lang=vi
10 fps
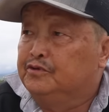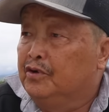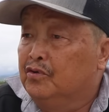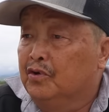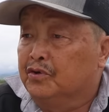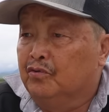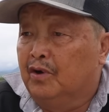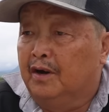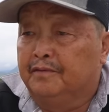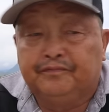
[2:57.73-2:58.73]
rồi hỗ
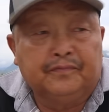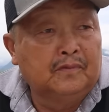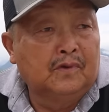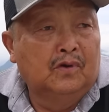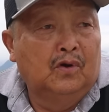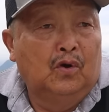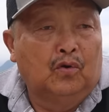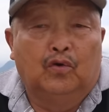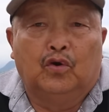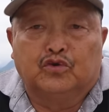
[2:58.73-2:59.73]
chùa
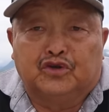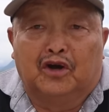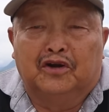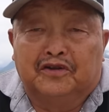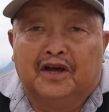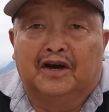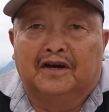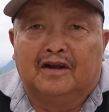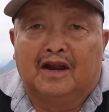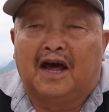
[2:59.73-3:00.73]
cô rong chó được thế
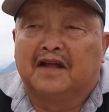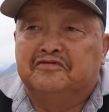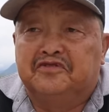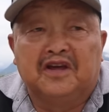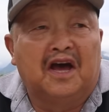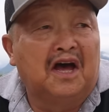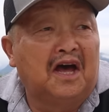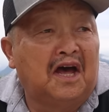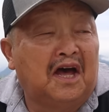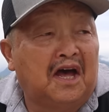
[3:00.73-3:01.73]
đó làm gì
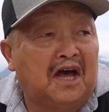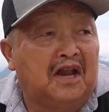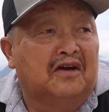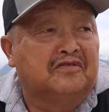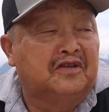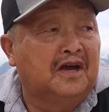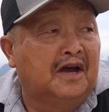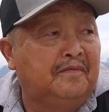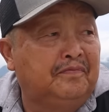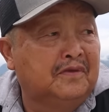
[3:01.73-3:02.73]
được
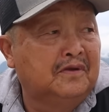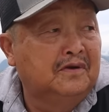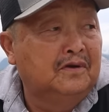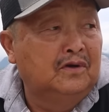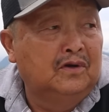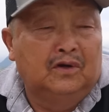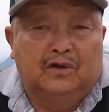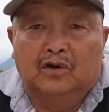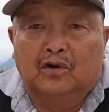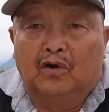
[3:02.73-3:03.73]
thế
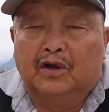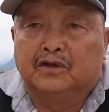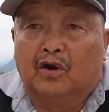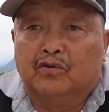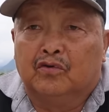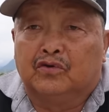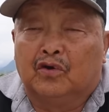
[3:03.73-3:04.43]
rồi ngồi lên thổi yêu